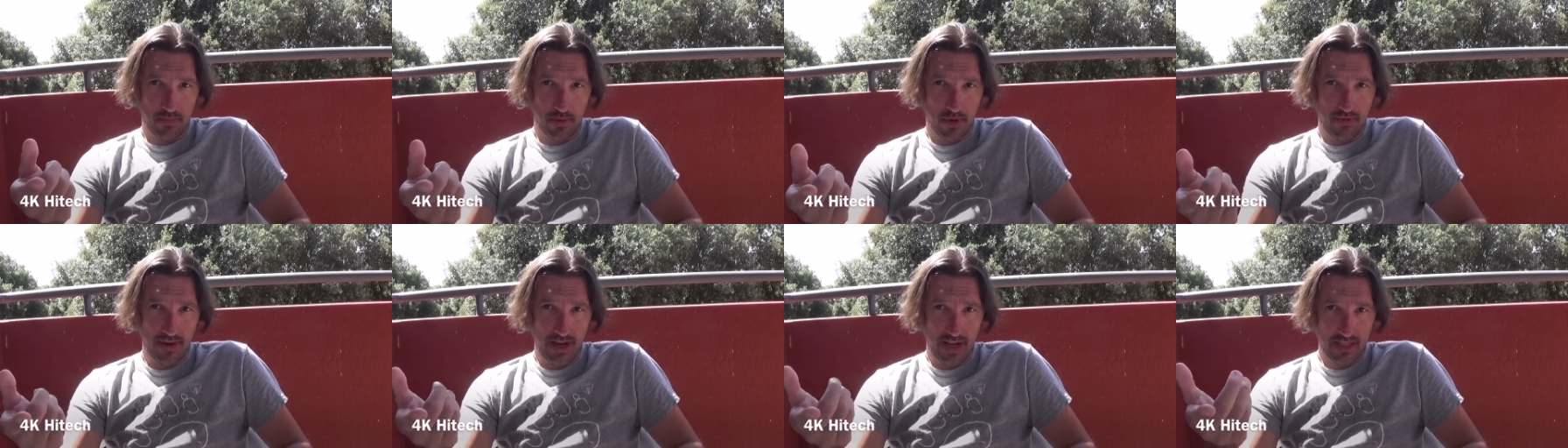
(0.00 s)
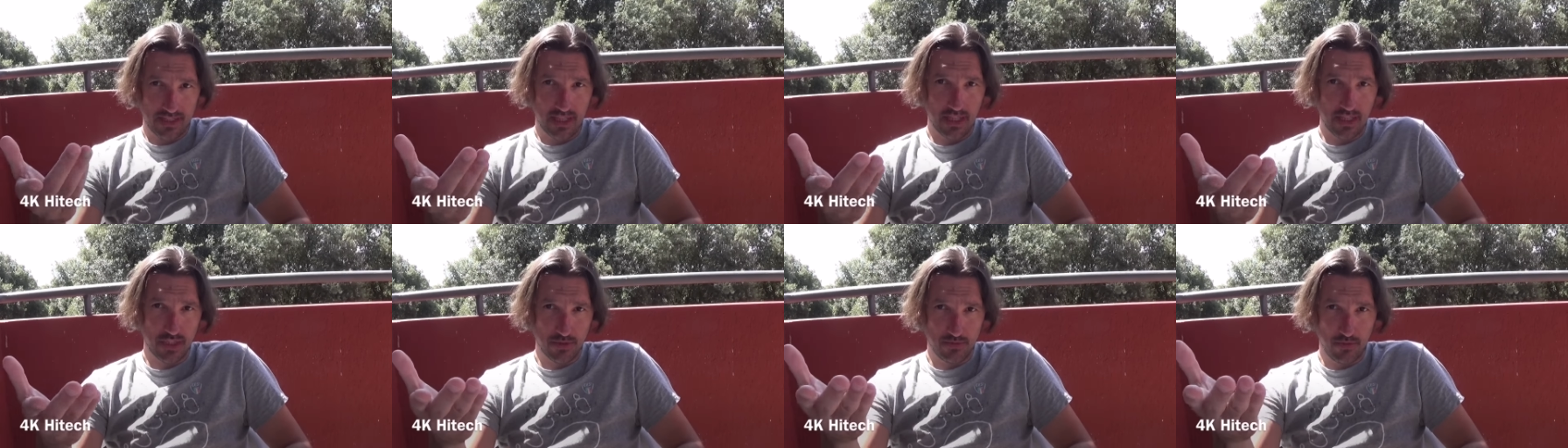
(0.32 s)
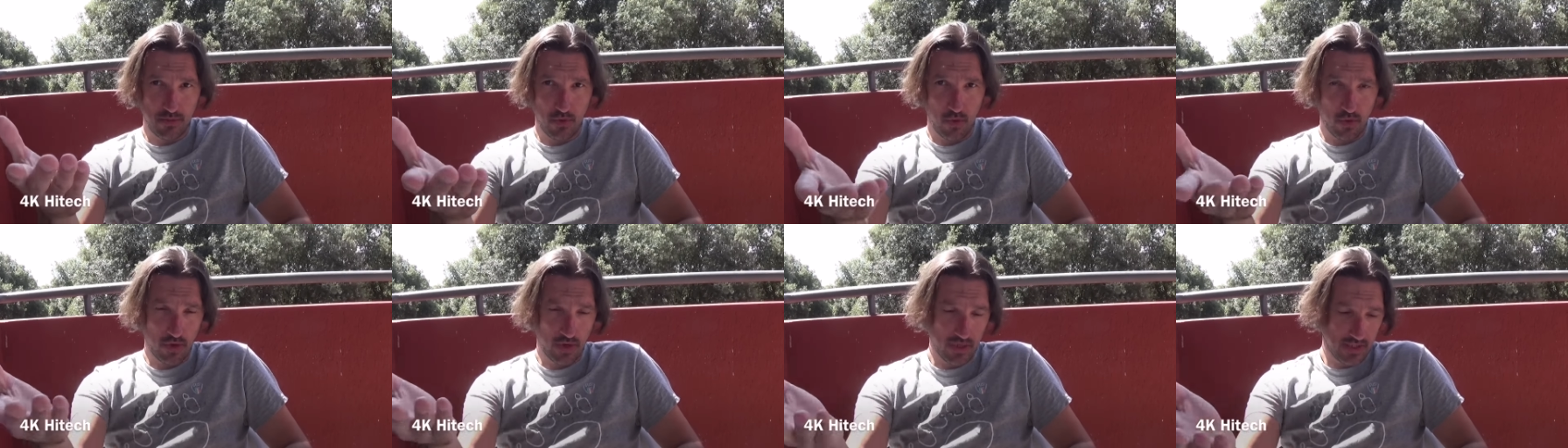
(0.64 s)
Prova la touch
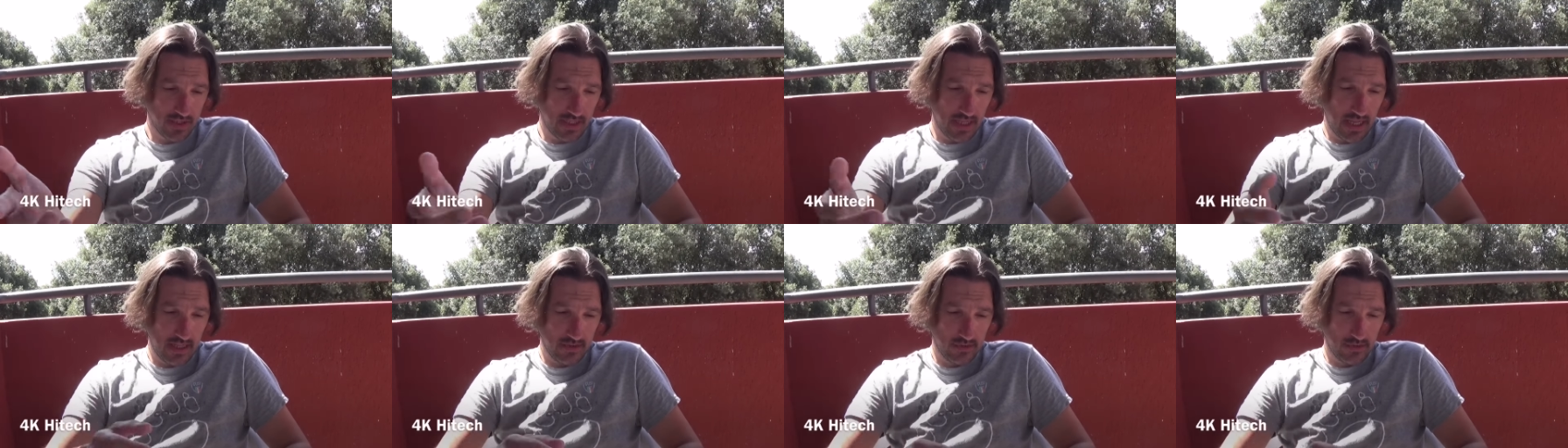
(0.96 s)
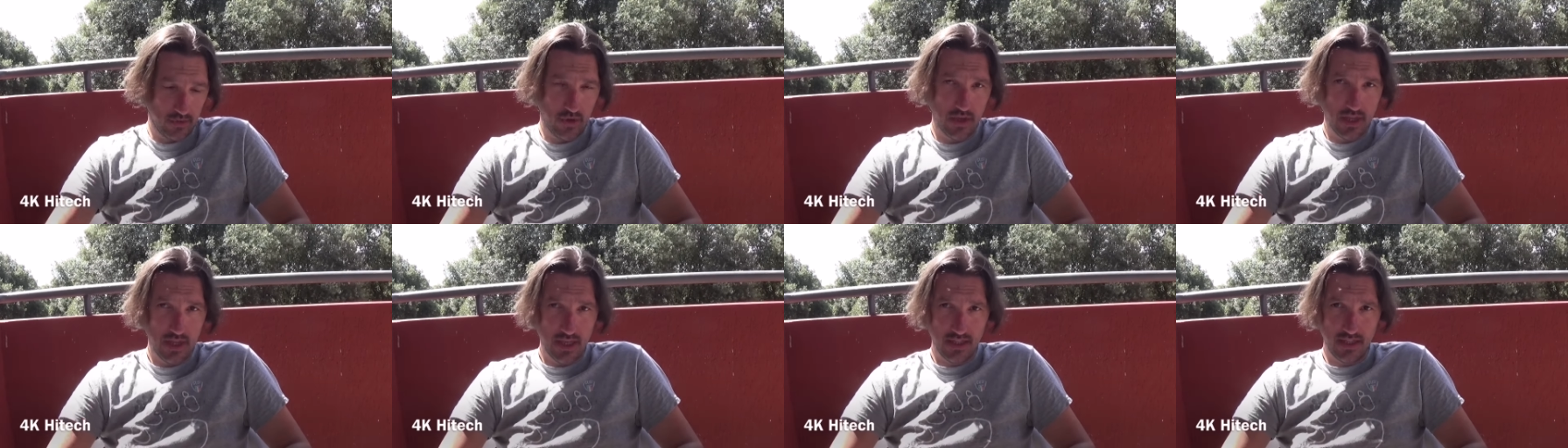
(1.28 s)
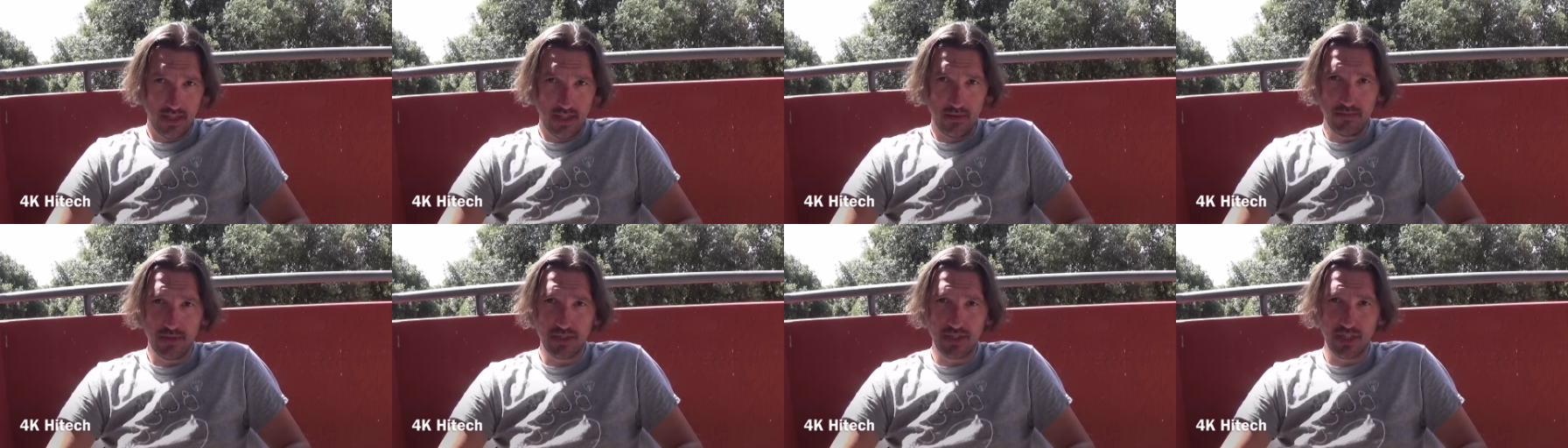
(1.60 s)
poll intanto,
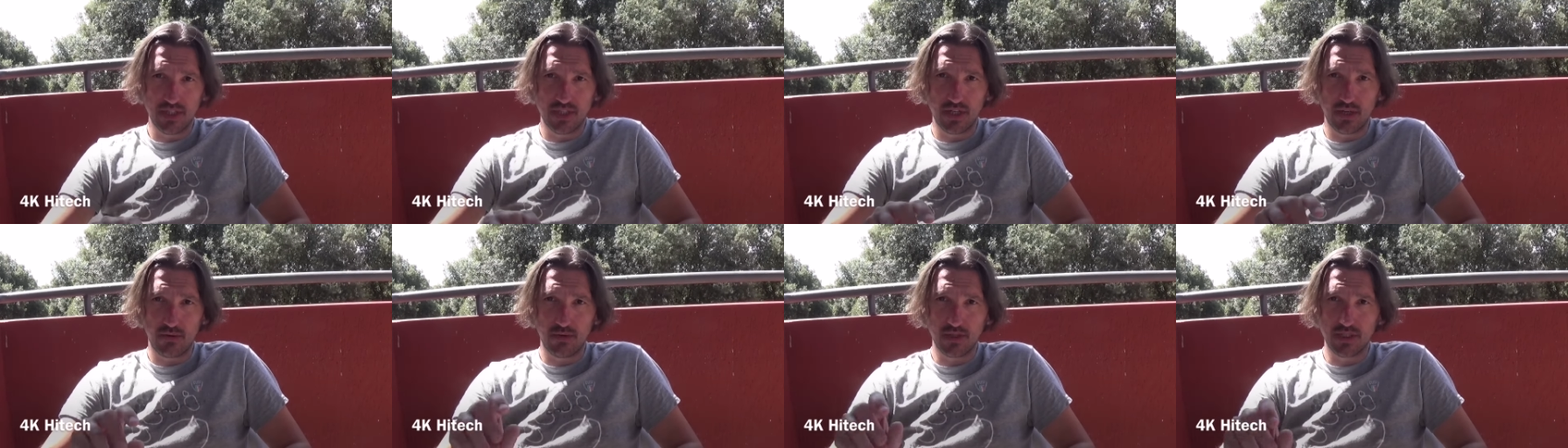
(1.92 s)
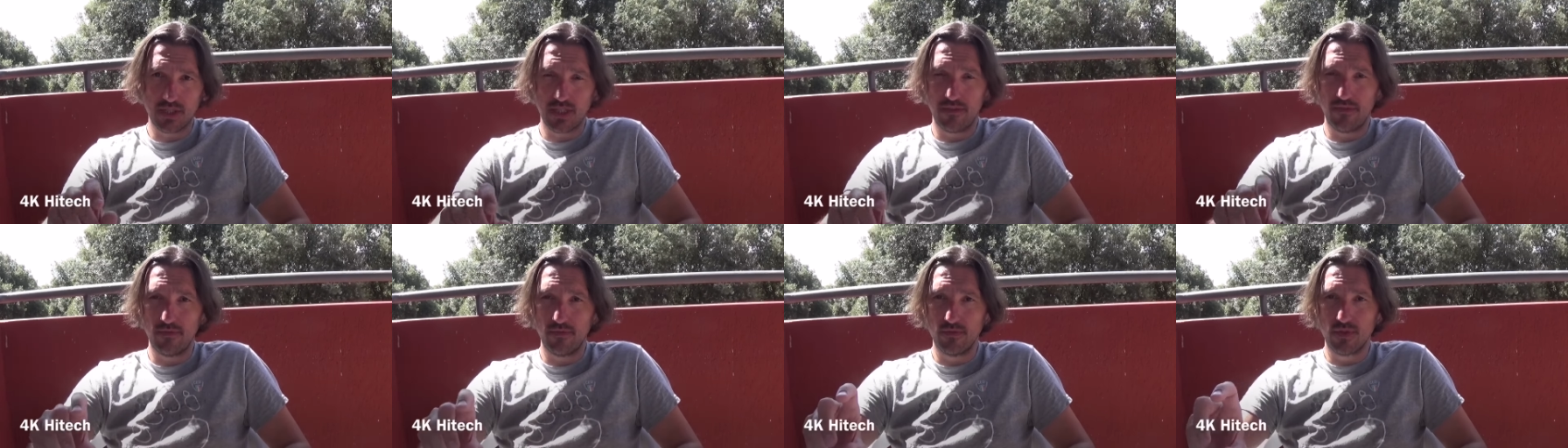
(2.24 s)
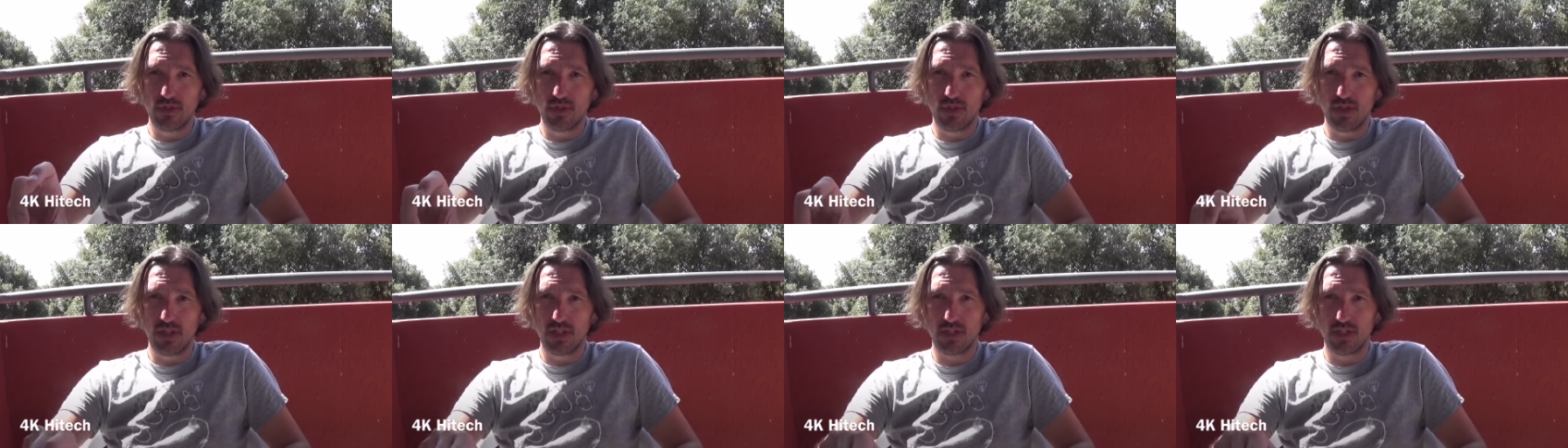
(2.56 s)
dimmi se c'è questa
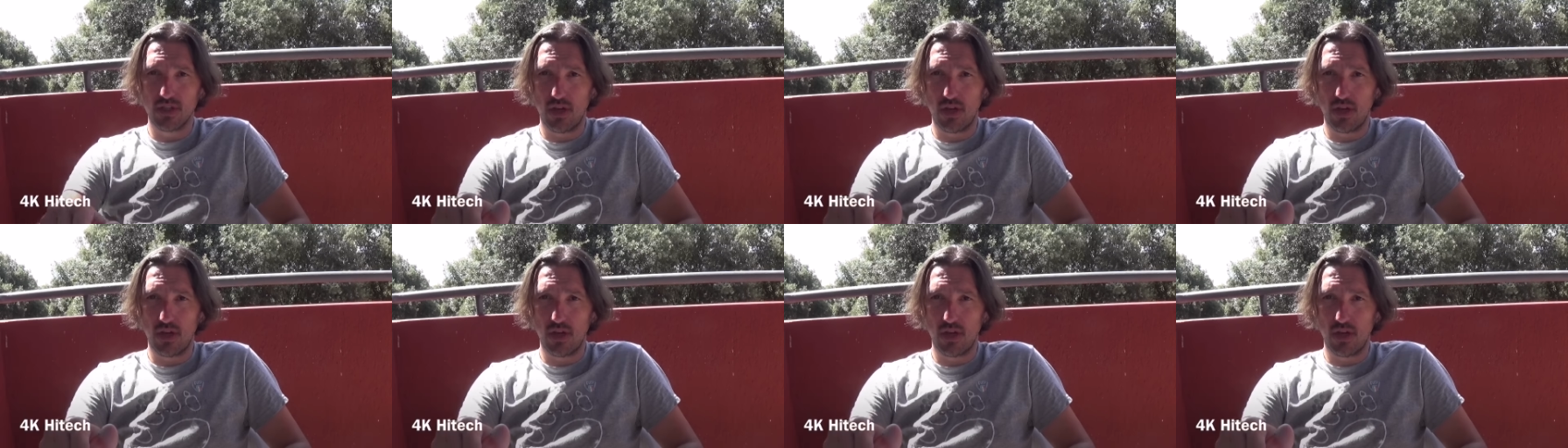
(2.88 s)
funzione,